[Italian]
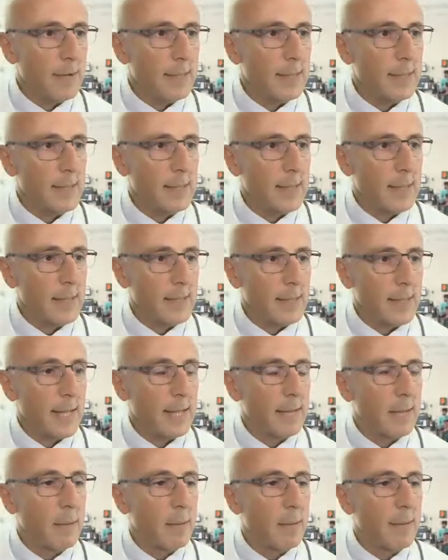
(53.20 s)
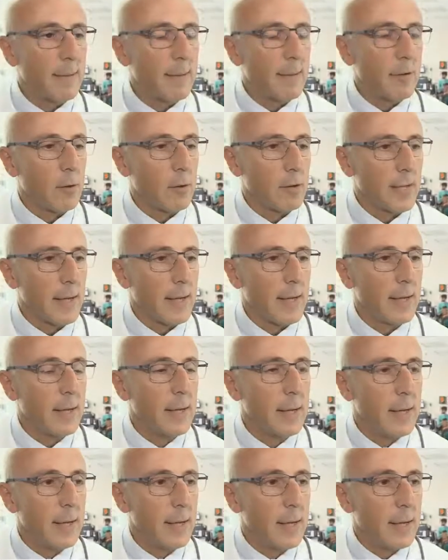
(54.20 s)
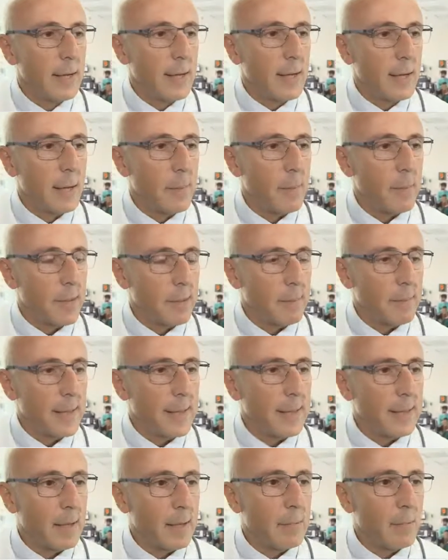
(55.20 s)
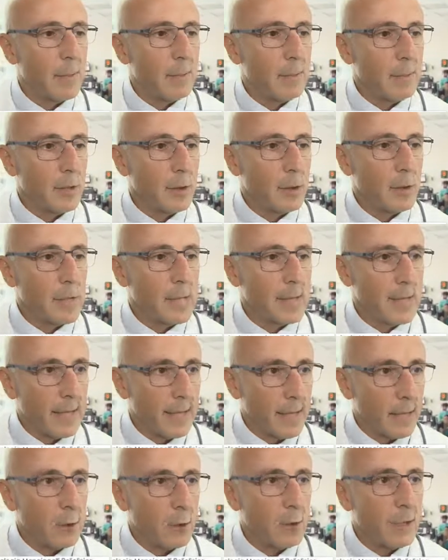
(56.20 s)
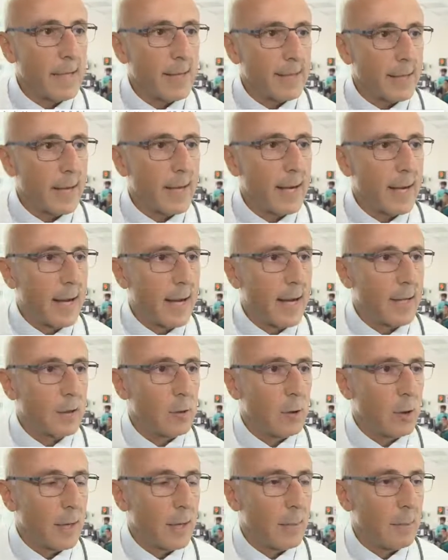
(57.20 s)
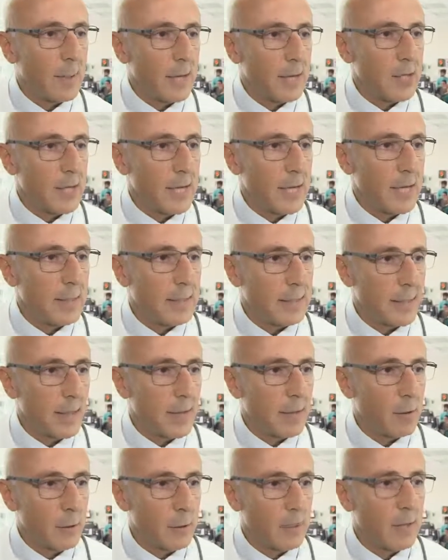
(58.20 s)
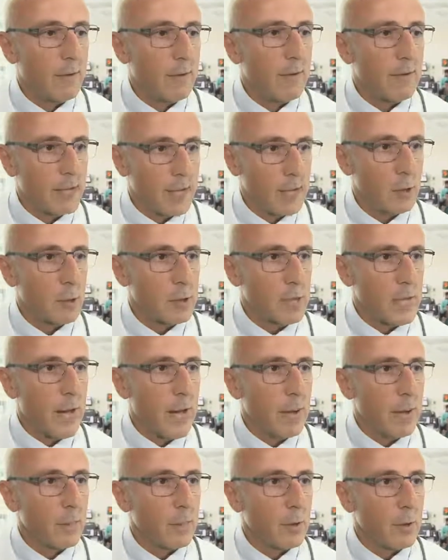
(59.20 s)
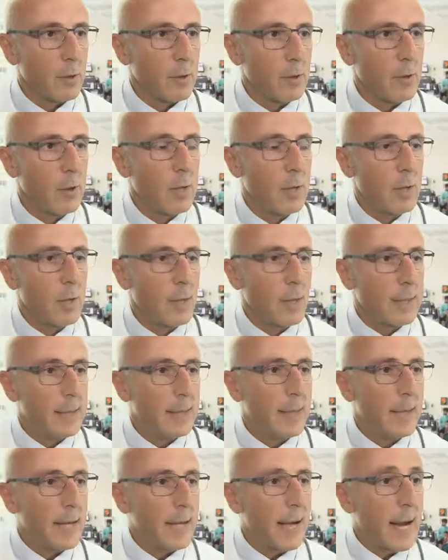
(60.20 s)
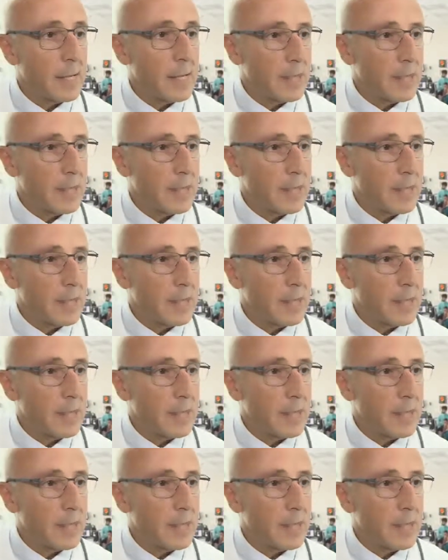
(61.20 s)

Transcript: di rianimazione che permette al bambino di stare ancora attaccato alla placenta e quindi avere lo scambio dei gas